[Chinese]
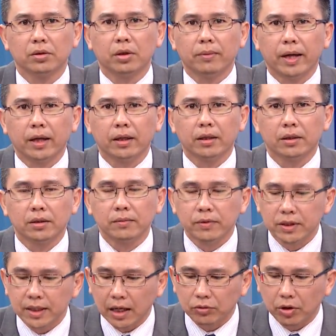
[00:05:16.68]
对不对？是
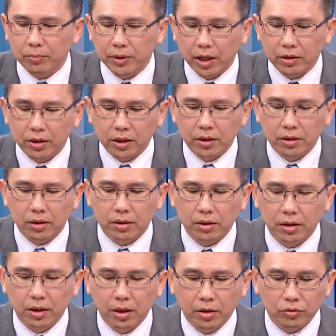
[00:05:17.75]
不是相对比较低的？
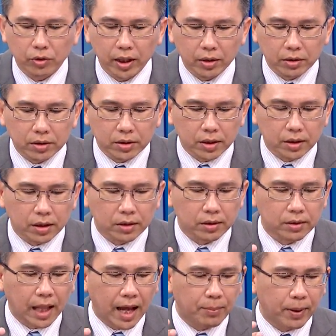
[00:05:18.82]
所以整个
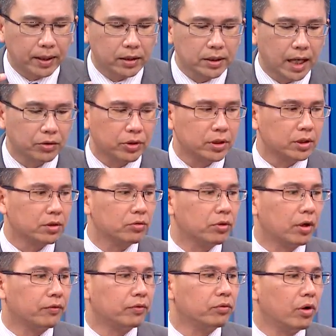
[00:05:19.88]
大盘的加权指数
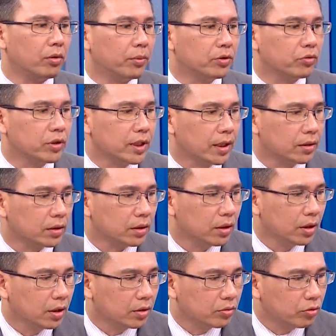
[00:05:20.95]
也符合我们所讲的。
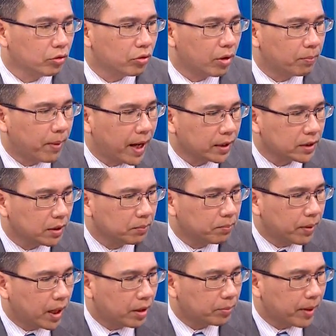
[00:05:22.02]
如果八千
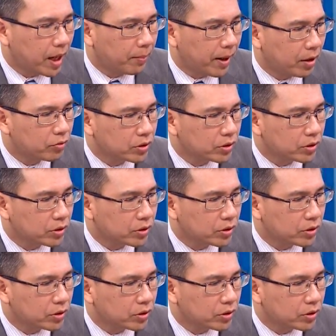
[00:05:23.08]
八八百